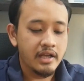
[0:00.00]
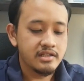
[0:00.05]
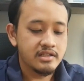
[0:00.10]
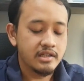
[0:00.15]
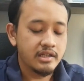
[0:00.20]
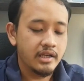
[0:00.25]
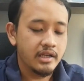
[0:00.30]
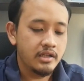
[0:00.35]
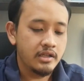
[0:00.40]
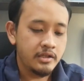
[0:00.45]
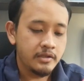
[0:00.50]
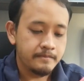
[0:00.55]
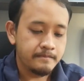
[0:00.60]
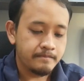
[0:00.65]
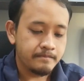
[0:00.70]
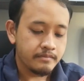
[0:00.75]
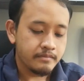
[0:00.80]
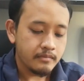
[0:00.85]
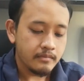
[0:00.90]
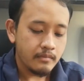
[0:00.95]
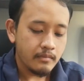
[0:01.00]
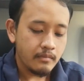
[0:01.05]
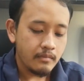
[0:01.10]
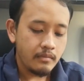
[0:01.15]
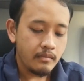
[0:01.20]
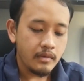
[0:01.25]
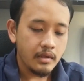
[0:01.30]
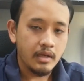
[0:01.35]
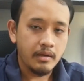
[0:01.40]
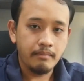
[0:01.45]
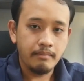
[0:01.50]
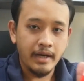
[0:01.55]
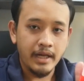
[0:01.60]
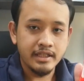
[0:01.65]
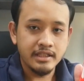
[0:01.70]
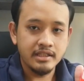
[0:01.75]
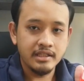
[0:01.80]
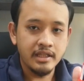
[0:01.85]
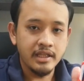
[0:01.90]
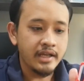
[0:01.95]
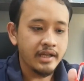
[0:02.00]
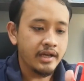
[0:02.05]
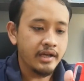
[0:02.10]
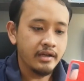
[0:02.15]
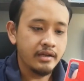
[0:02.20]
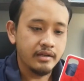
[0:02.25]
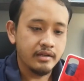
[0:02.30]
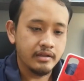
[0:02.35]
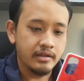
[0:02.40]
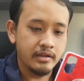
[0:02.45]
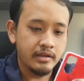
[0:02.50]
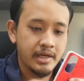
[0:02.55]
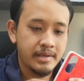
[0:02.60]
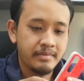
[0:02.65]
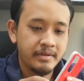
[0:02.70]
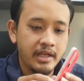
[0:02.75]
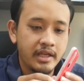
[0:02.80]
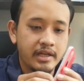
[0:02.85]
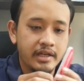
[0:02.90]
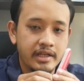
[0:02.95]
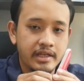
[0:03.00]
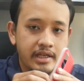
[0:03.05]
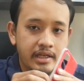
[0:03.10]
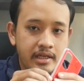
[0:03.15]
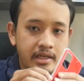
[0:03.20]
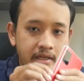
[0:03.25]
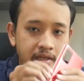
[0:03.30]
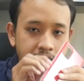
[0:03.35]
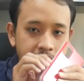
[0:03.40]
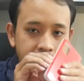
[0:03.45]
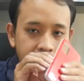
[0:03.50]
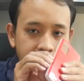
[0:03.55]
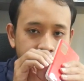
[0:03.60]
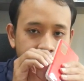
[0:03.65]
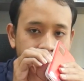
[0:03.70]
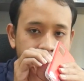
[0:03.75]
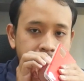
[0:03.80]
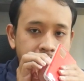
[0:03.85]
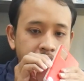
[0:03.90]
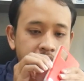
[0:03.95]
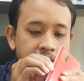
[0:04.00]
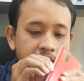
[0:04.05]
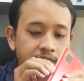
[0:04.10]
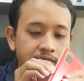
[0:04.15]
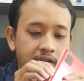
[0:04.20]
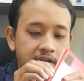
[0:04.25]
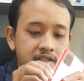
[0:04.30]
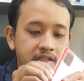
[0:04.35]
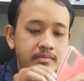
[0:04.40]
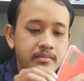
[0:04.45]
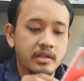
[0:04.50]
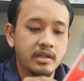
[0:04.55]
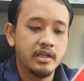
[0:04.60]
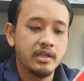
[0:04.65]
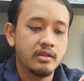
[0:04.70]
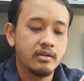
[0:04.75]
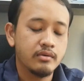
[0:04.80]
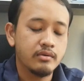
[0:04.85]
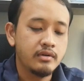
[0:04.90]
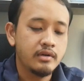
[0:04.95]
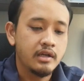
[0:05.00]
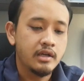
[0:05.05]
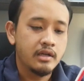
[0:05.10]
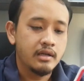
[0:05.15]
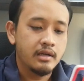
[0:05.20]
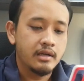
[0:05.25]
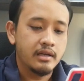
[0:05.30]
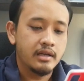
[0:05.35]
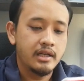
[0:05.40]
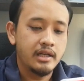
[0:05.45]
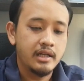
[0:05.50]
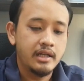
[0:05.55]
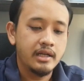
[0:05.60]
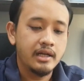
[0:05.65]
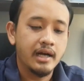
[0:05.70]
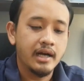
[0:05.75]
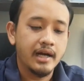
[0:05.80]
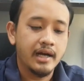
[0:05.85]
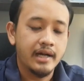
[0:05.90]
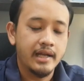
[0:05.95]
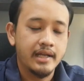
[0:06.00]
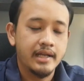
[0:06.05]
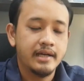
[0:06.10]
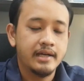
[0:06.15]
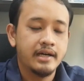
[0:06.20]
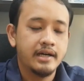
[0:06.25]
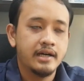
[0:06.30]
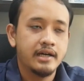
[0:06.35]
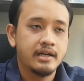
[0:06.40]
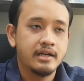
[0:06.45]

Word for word: casing ini plastik ya tapi kirinya uh, rubber fleksibel gitu dan ini nggak kayak